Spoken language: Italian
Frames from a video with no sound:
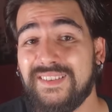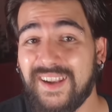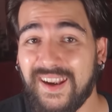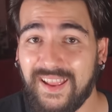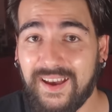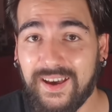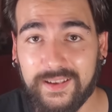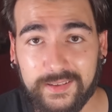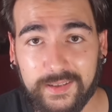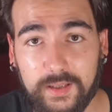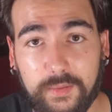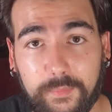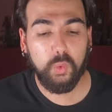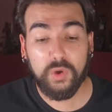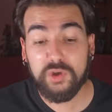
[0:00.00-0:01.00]
tre anni.
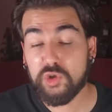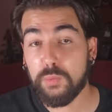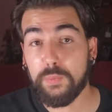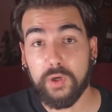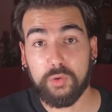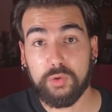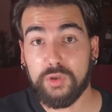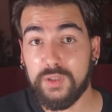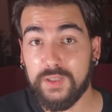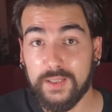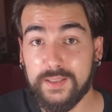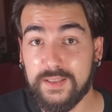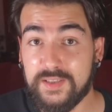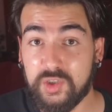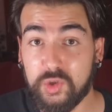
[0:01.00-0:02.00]
Questo periodo di
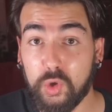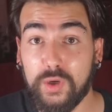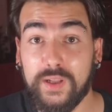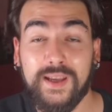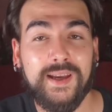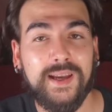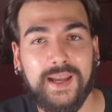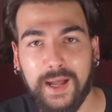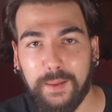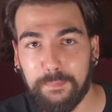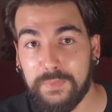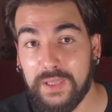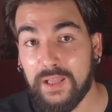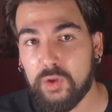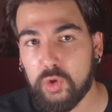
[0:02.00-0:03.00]
detenzione
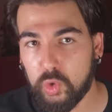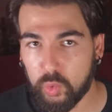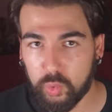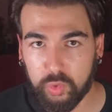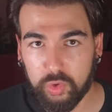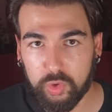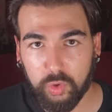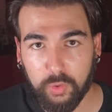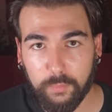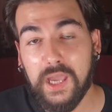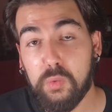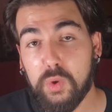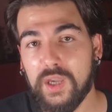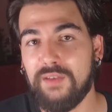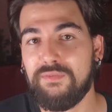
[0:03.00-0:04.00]
cambia tutto tutto. È
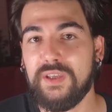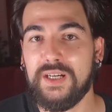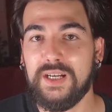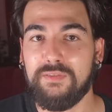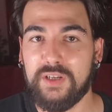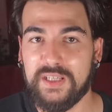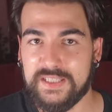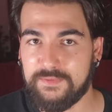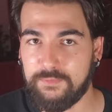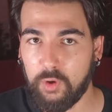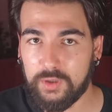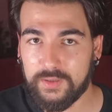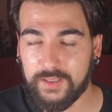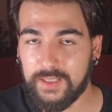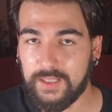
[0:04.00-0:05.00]
qui che avviene la vera
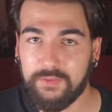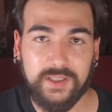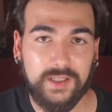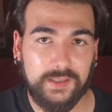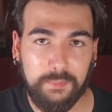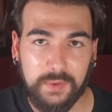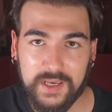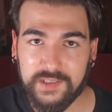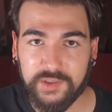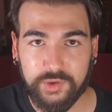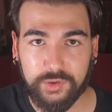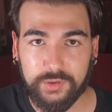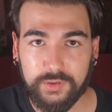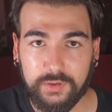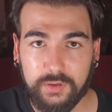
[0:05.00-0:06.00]
svolta nella vita di
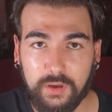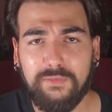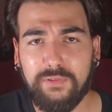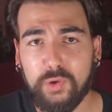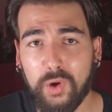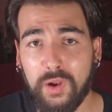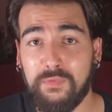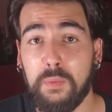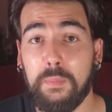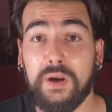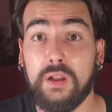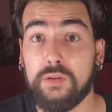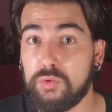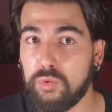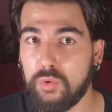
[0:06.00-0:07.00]
Manson. Finora vi ho
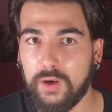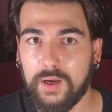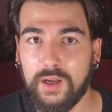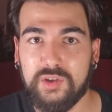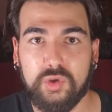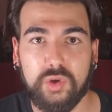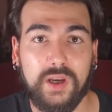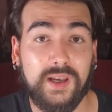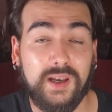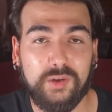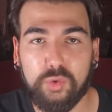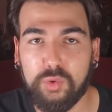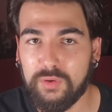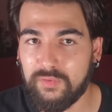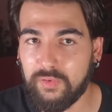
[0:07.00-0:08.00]
parlato di un ragazzo che è
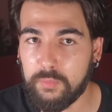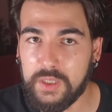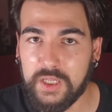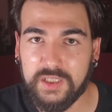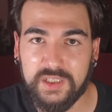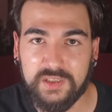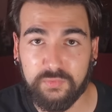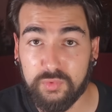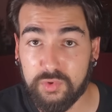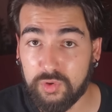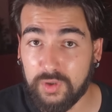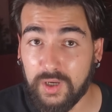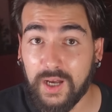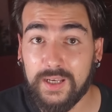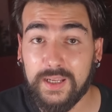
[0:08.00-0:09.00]
nato in una famiglia
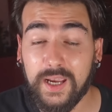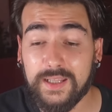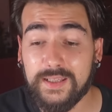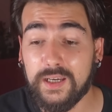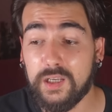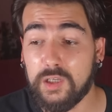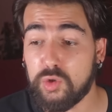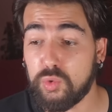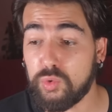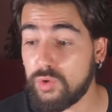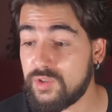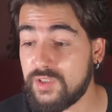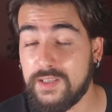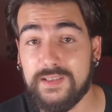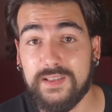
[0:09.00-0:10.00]
disfunzionale ed è cresciuto
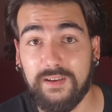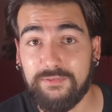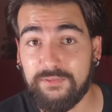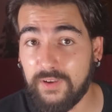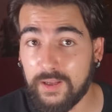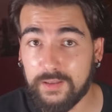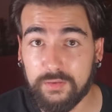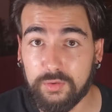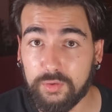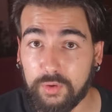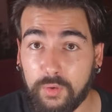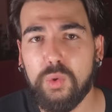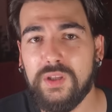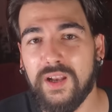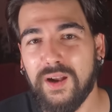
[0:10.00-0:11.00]
senza affetto,
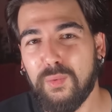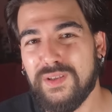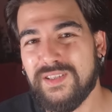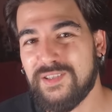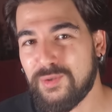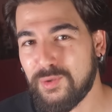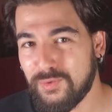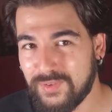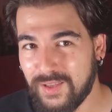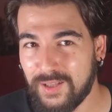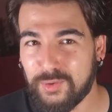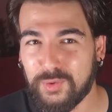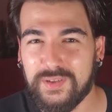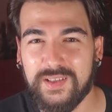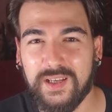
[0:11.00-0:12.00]
quindi era quasi
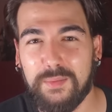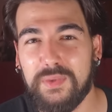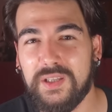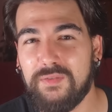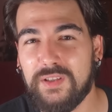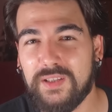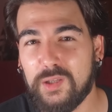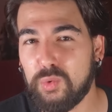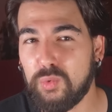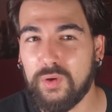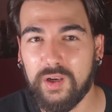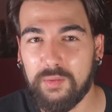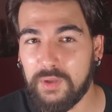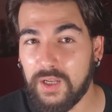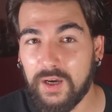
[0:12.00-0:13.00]
scontato che sarebbe diventato un
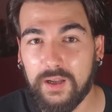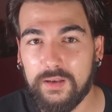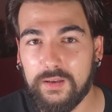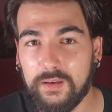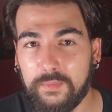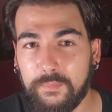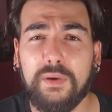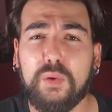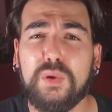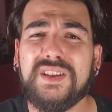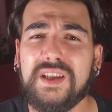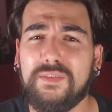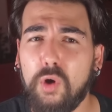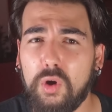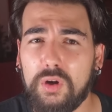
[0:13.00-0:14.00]
criminale. Ma
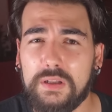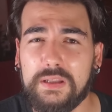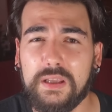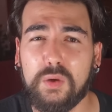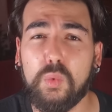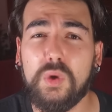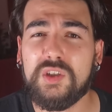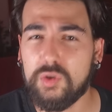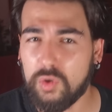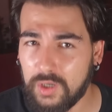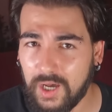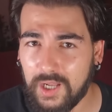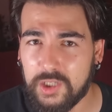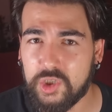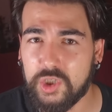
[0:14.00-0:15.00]
questa volta, in questo
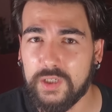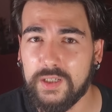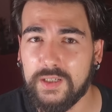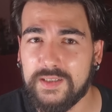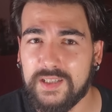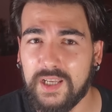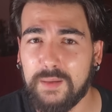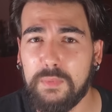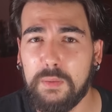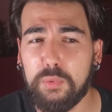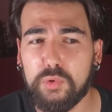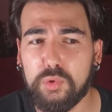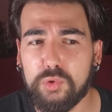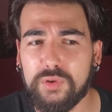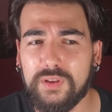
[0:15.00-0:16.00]
carcere, sarebbe
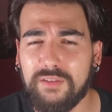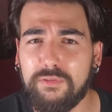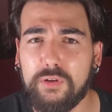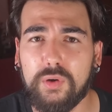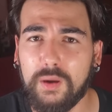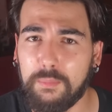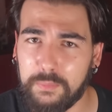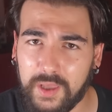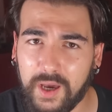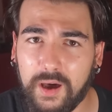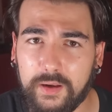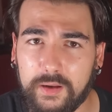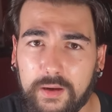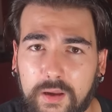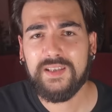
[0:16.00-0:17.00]
potuto davvero
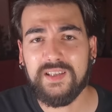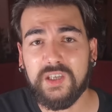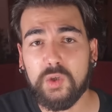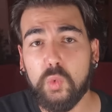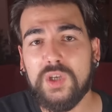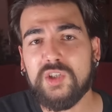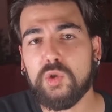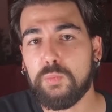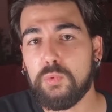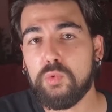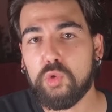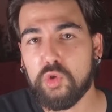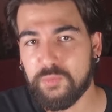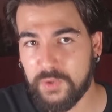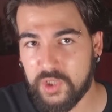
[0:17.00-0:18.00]
cambiare. Se in questo
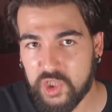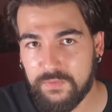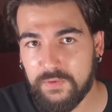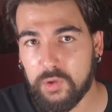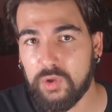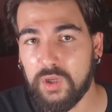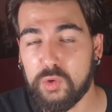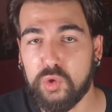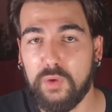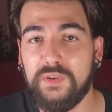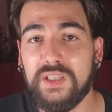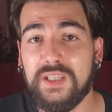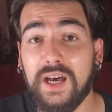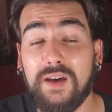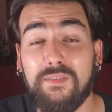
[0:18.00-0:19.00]
punto specifico della sua
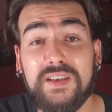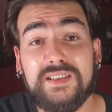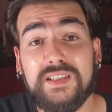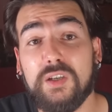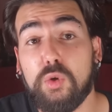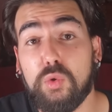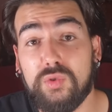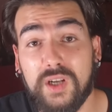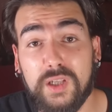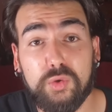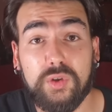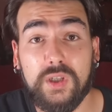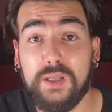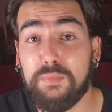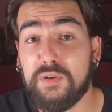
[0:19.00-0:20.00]
vita avesse incontrato
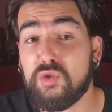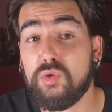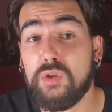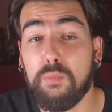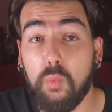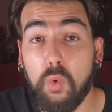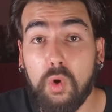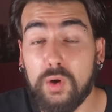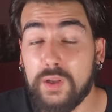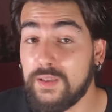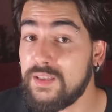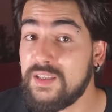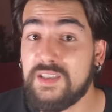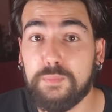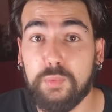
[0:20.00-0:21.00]
delle persone buone,
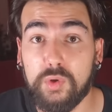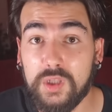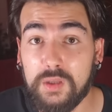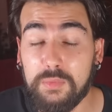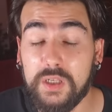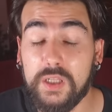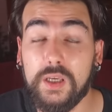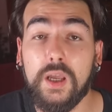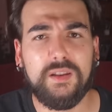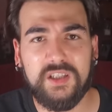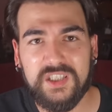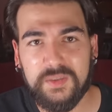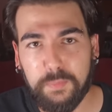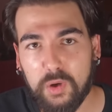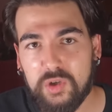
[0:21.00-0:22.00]
disponibili,
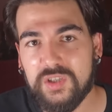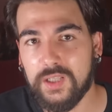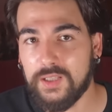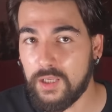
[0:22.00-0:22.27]
disposte ad